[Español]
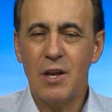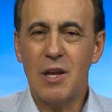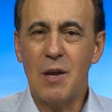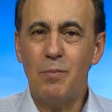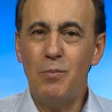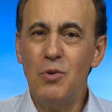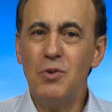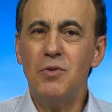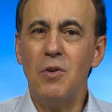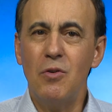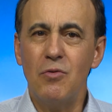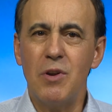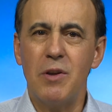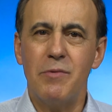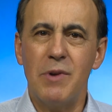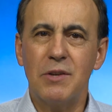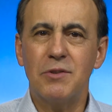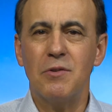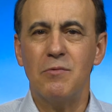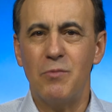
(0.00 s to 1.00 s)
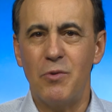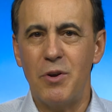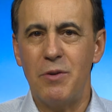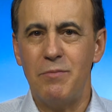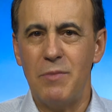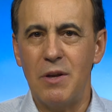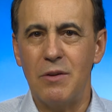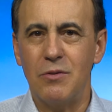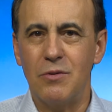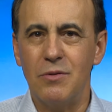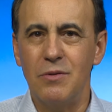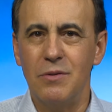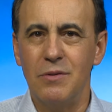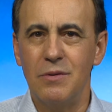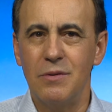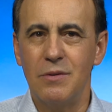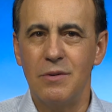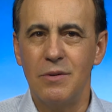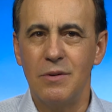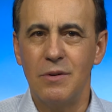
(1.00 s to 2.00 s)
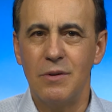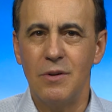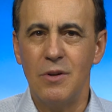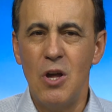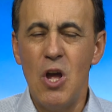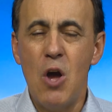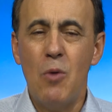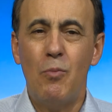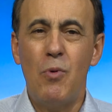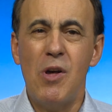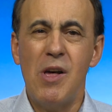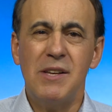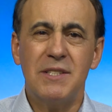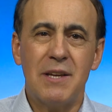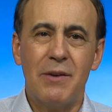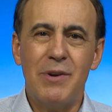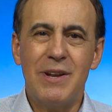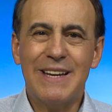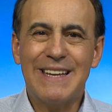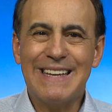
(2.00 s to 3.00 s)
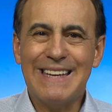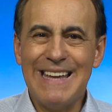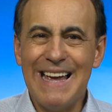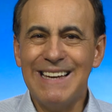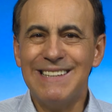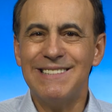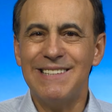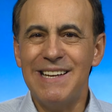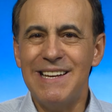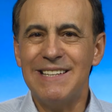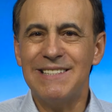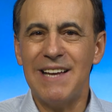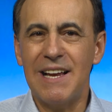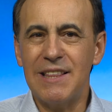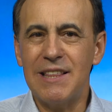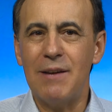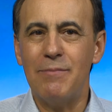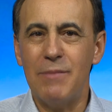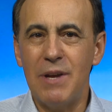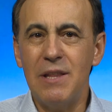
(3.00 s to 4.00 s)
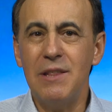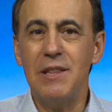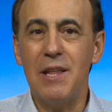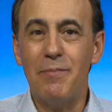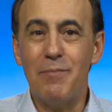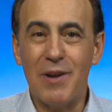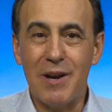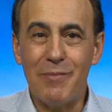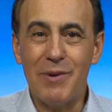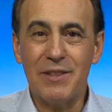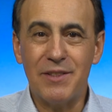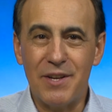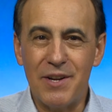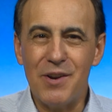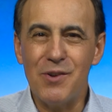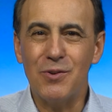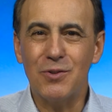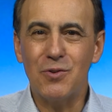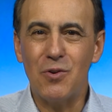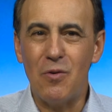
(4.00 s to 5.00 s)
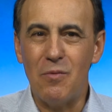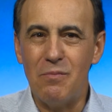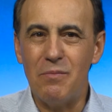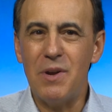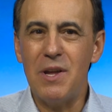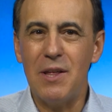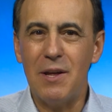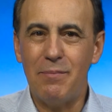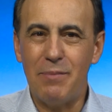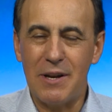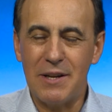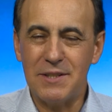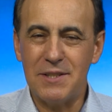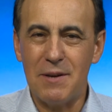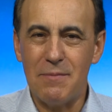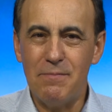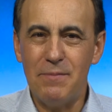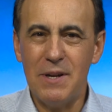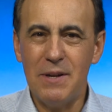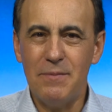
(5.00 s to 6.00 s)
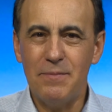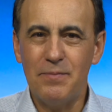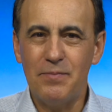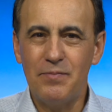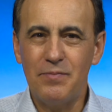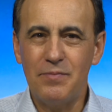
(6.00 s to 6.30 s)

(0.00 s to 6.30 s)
que puso el universo en movimiento, pueda saber qué hacer exactamente para mantenernos con vida para siempre?